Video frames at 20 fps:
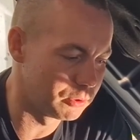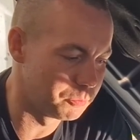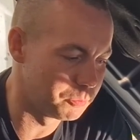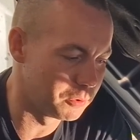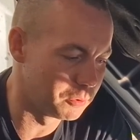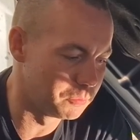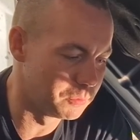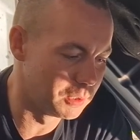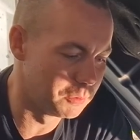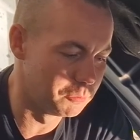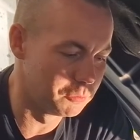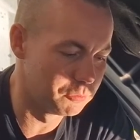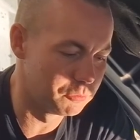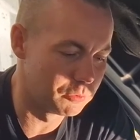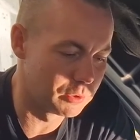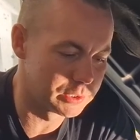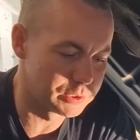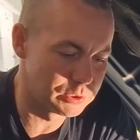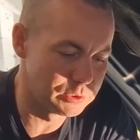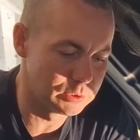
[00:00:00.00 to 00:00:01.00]
problemów
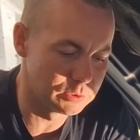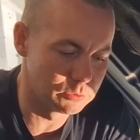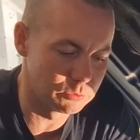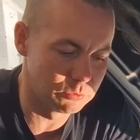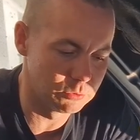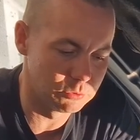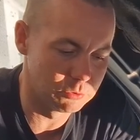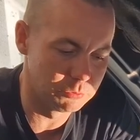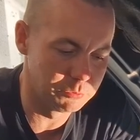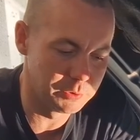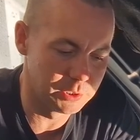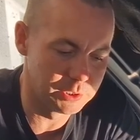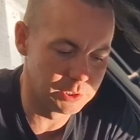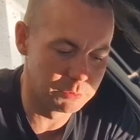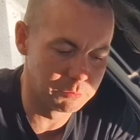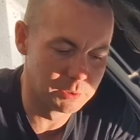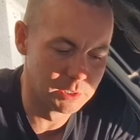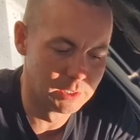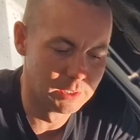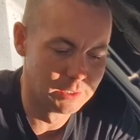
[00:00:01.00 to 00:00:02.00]
właśnie z uruchomieniem